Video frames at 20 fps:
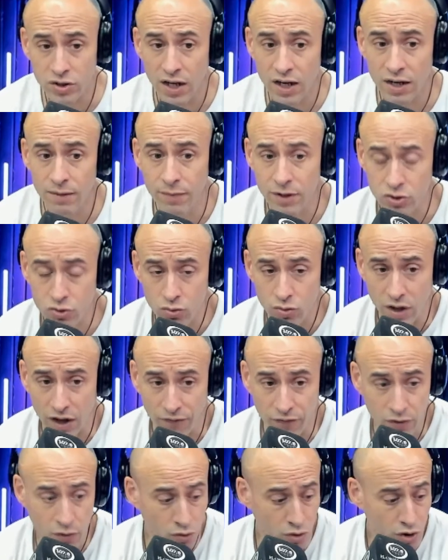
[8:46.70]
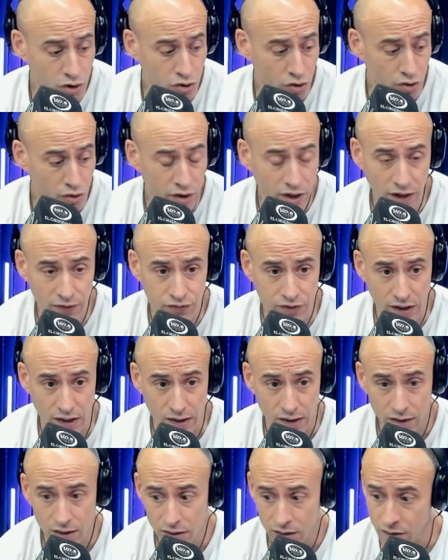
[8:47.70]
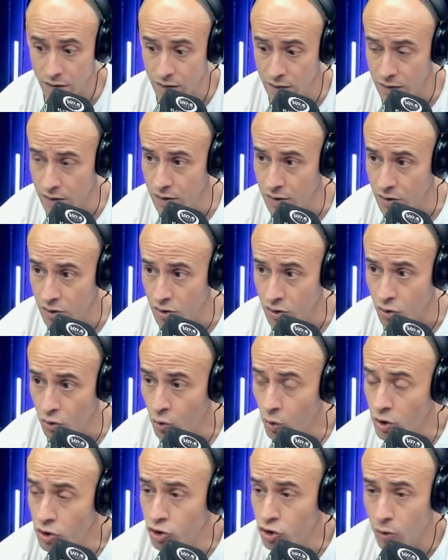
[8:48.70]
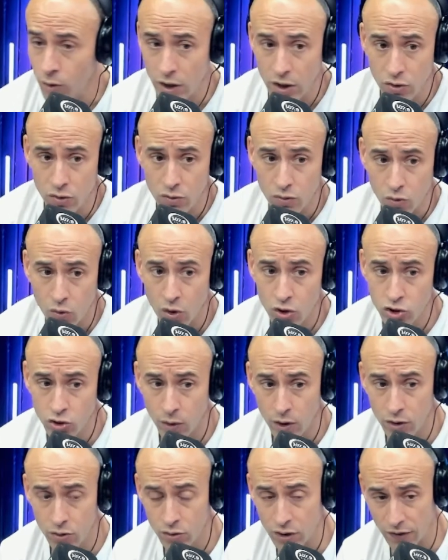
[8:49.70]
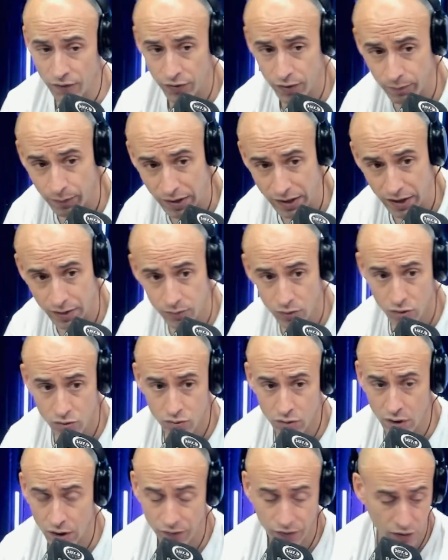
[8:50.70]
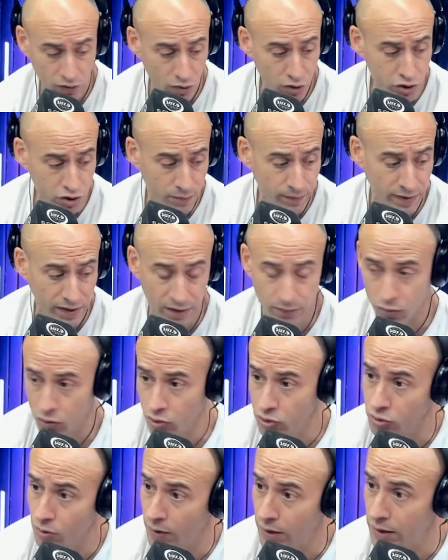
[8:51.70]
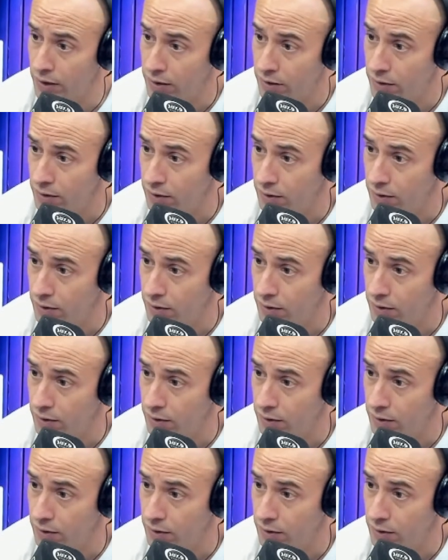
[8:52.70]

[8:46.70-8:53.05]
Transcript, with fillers: sale más un café que un litro de nafta. ¿Cuánto vale, ¿Cuánto vale un café en Palermo? Un café con leche en Palermo, ¿cuánto vale? Ya